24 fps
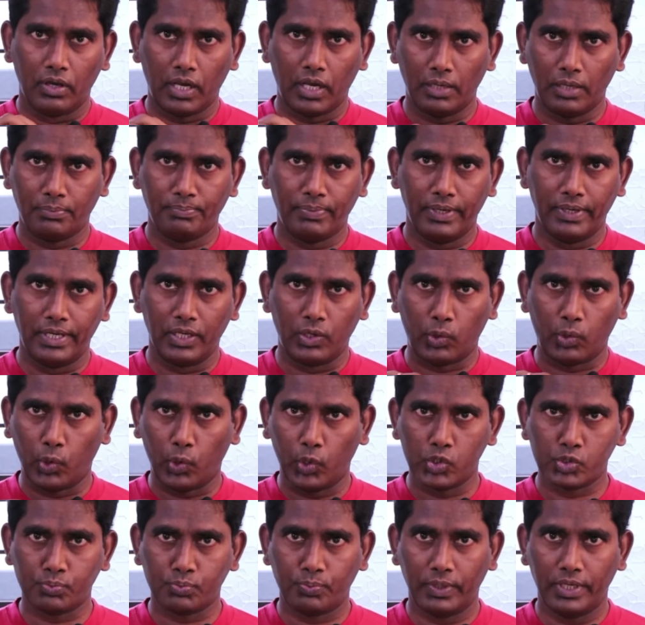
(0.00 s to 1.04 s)
கட் பண்ணி
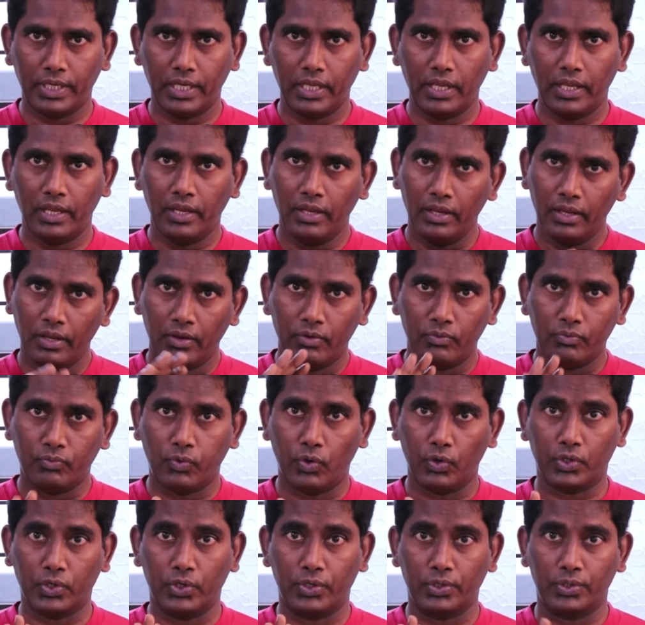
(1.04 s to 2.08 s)
க்ளோஸ் பண்ணி
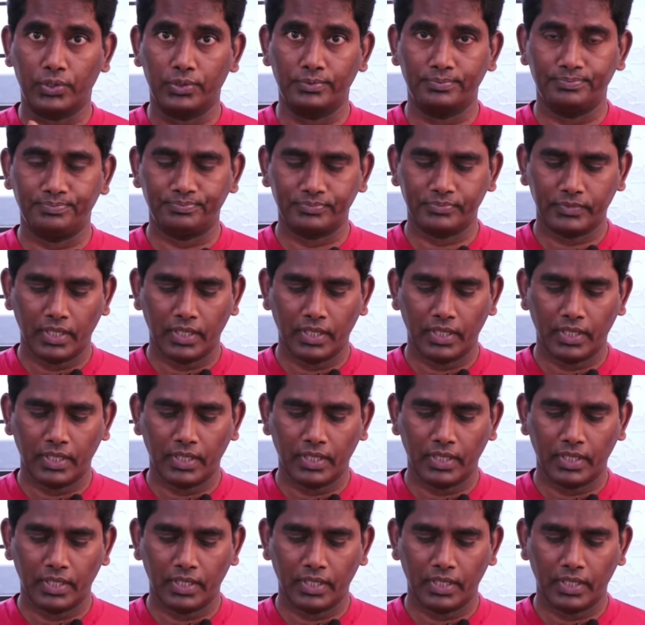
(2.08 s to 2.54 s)
ஃபோட்டோ எடுக்கணும்